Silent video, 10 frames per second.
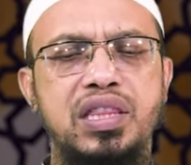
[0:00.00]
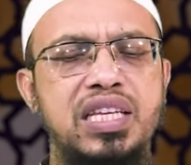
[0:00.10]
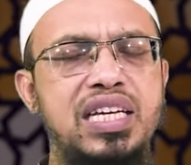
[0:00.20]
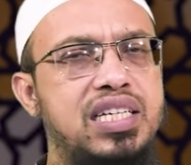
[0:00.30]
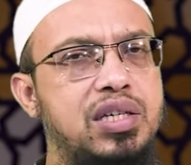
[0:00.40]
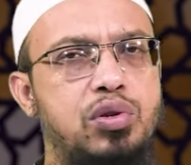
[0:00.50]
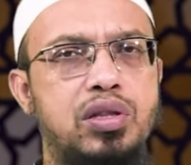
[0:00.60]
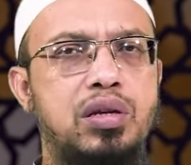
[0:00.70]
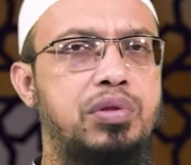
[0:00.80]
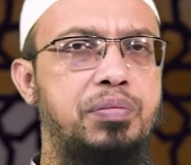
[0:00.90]
দিনই চেতনা
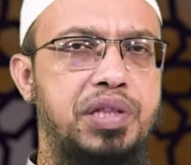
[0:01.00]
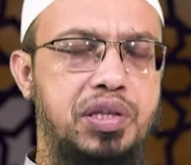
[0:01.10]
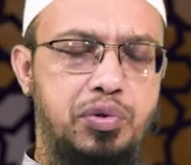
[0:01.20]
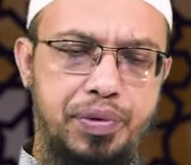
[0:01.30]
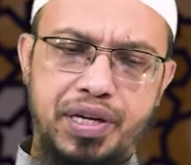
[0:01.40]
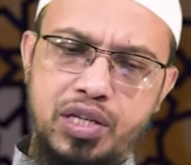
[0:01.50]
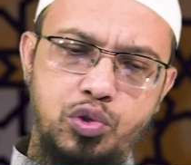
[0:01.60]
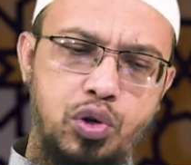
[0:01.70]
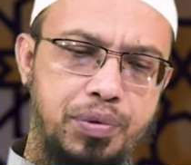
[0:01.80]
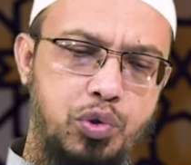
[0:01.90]
তার মধ্যে বৃদ্ধি করবেন
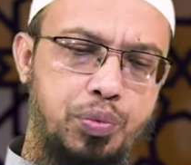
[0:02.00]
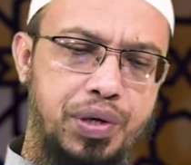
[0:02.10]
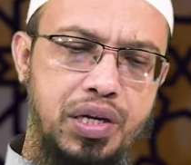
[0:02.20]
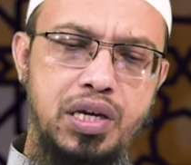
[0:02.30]
কাজগুলো আপনি করবেন